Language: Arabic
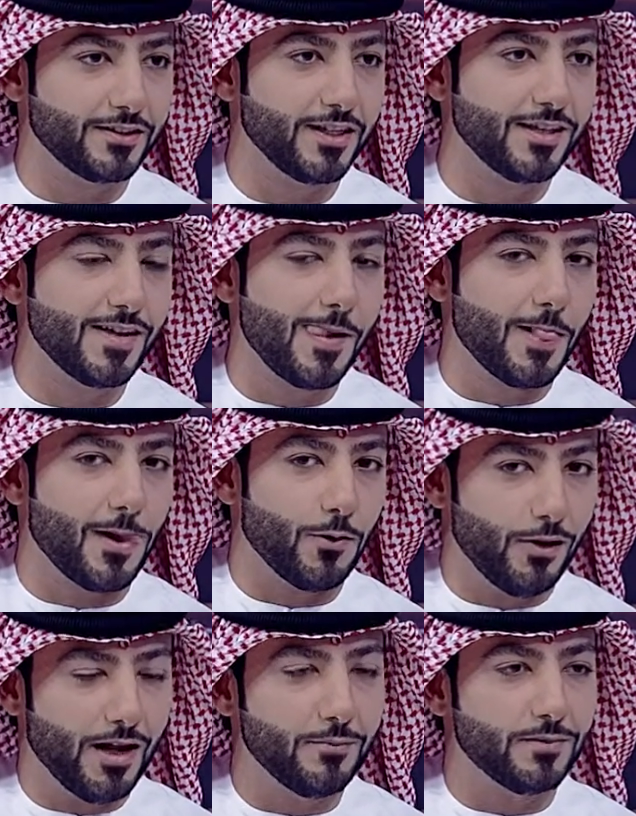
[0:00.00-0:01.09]
الشيء
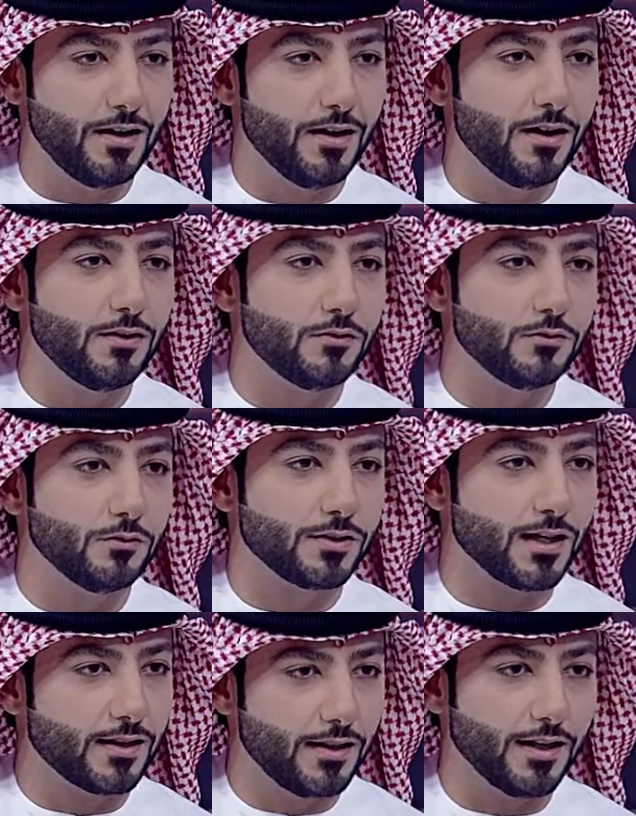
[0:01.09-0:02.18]
والحمد لله
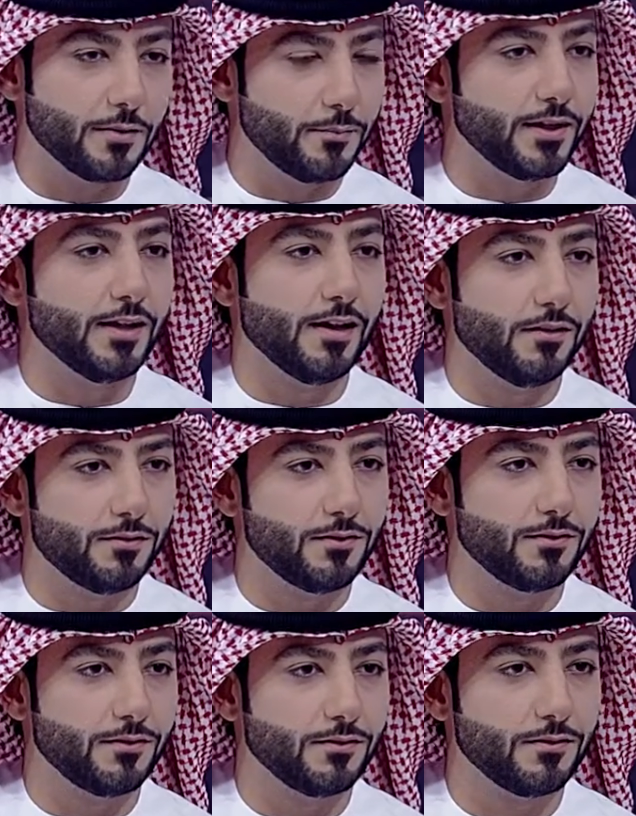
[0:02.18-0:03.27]
وصلت لين 40000
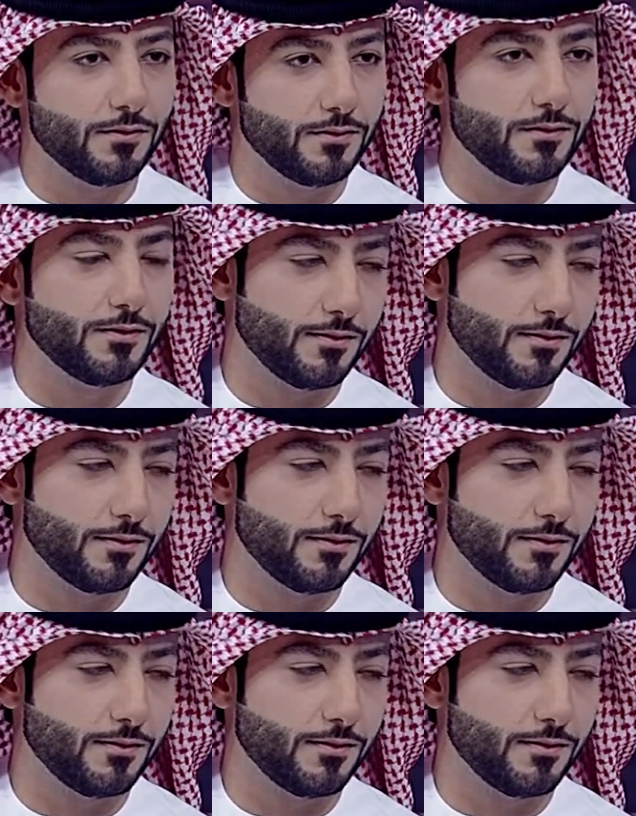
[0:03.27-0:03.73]
ما, شاء الله